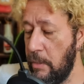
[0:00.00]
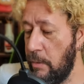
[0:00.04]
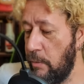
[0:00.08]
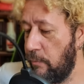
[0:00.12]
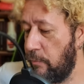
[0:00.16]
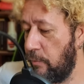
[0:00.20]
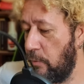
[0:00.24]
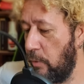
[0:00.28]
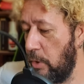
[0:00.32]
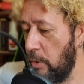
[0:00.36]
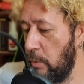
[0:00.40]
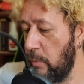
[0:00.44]

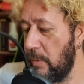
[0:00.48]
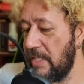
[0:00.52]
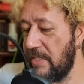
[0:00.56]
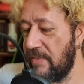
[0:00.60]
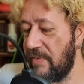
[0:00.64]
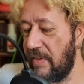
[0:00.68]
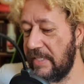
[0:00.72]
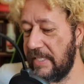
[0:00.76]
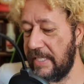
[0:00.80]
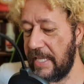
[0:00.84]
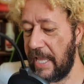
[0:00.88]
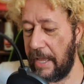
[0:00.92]
foi o
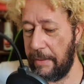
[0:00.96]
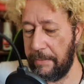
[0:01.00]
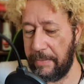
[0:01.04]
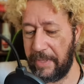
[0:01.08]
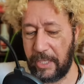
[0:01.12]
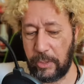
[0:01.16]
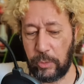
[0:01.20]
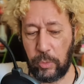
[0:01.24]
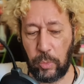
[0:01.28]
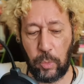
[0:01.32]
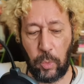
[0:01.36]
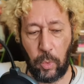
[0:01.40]

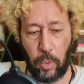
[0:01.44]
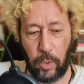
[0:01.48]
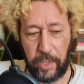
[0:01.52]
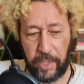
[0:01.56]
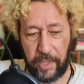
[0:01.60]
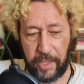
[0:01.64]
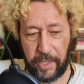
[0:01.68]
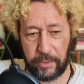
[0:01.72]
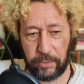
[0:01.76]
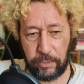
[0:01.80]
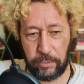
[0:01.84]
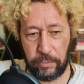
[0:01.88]
esvaziamento
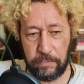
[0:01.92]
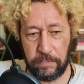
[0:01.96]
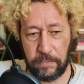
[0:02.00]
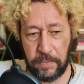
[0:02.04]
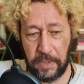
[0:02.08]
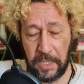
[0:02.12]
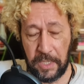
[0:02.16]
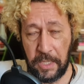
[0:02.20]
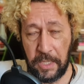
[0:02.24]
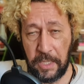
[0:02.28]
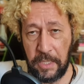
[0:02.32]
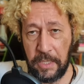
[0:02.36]
correto
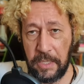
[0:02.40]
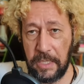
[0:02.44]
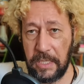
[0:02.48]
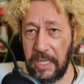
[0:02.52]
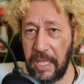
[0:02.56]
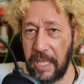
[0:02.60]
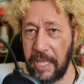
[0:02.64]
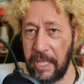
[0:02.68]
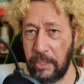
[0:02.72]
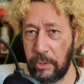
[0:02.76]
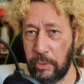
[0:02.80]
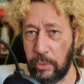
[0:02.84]

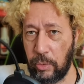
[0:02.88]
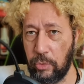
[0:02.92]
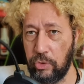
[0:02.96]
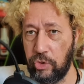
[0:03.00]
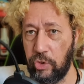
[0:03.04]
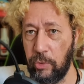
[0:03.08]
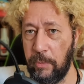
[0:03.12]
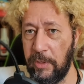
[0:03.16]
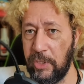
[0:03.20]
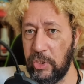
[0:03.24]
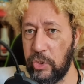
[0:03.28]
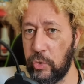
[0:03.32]
dentro
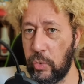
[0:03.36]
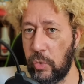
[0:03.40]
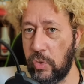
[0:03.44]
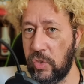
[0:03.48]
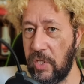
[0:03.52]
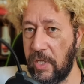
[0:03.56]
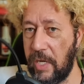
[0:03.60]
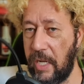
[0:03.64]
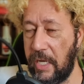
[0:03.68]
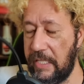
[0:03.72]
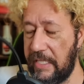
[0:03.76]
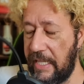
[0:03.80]
de uma
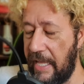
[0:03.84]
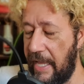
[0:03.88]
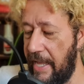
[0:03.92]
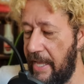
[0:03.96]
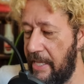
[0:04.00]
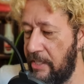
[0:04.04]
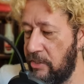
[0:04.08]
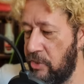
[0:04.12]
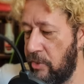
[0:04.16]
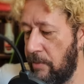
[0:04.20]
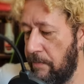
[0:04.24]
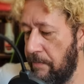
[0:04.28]

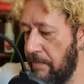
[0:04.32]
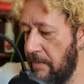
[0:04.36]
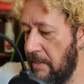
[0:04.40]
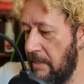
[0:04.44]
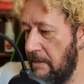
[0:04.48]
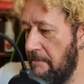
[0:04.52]
institucionalidade,